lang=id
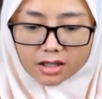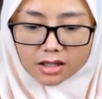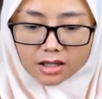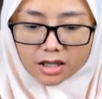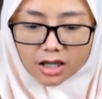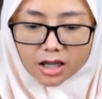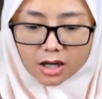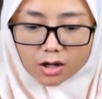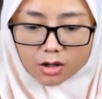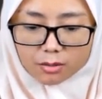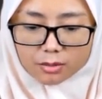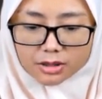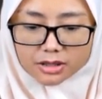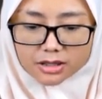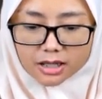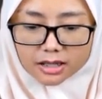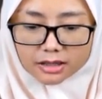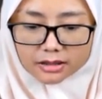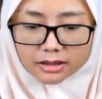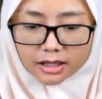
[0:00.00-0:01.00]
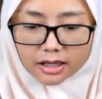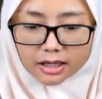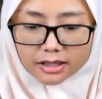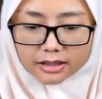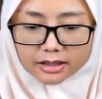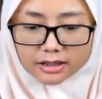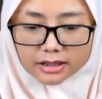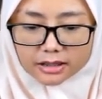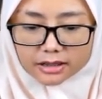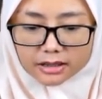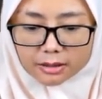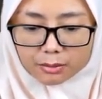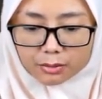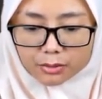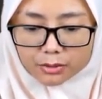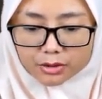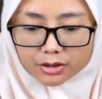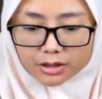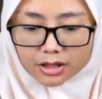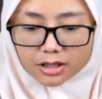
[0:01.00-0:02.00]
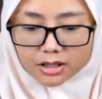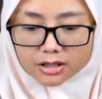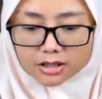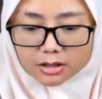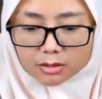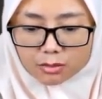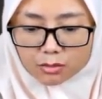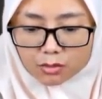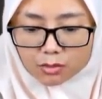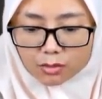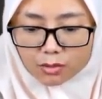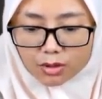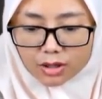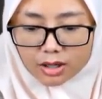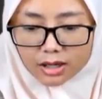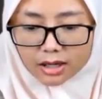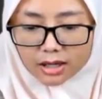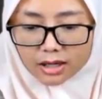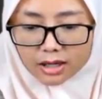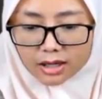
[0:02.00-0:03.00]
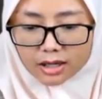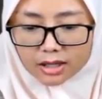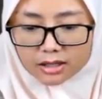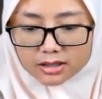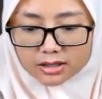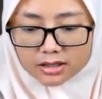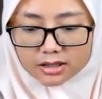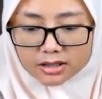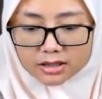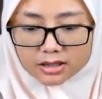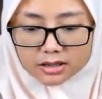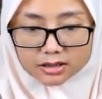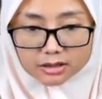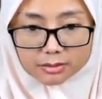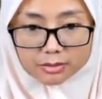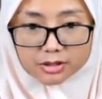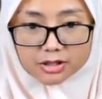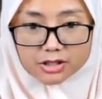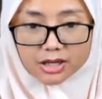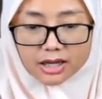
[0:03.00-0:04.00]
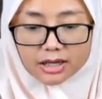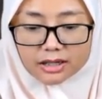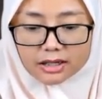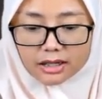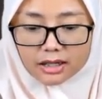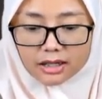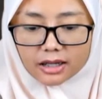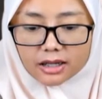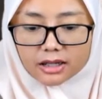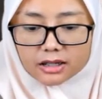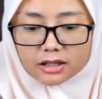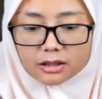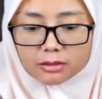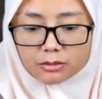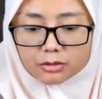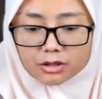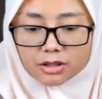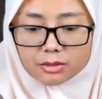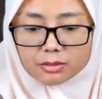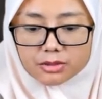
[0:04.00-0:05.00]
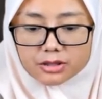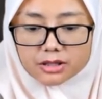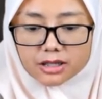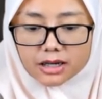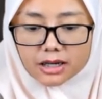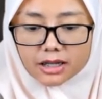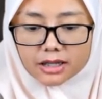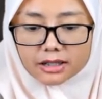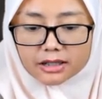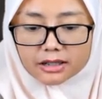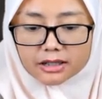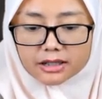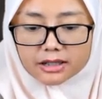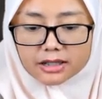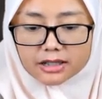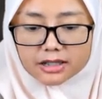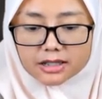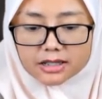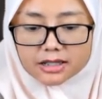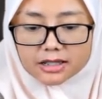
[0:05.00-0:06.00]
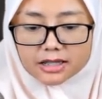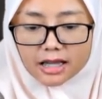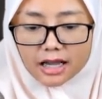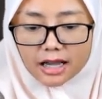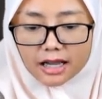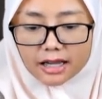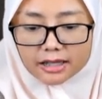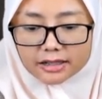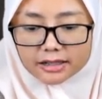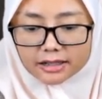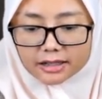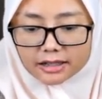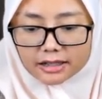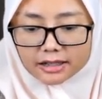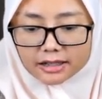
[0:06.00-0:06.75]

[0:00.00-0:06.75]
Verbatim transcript: Kalau misalnya ini kita punya sebuah eh, bejana, kemudian bejana ini diisi air.